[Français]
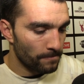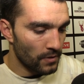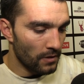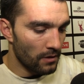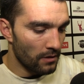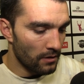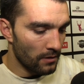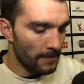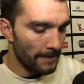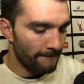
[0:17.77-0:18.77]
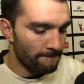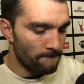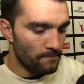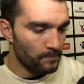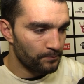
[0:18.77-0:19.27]

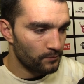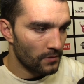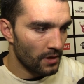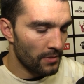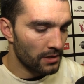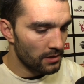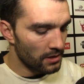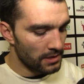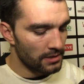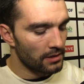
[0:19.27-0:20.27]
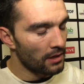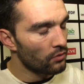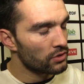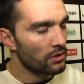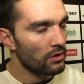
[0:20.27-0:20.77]
maintenir cet écart
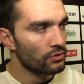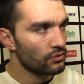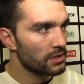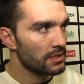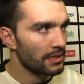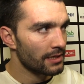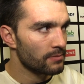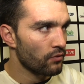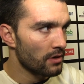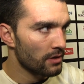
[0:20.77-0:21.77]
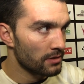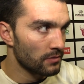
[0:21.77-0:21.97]
au score de 10-13 points.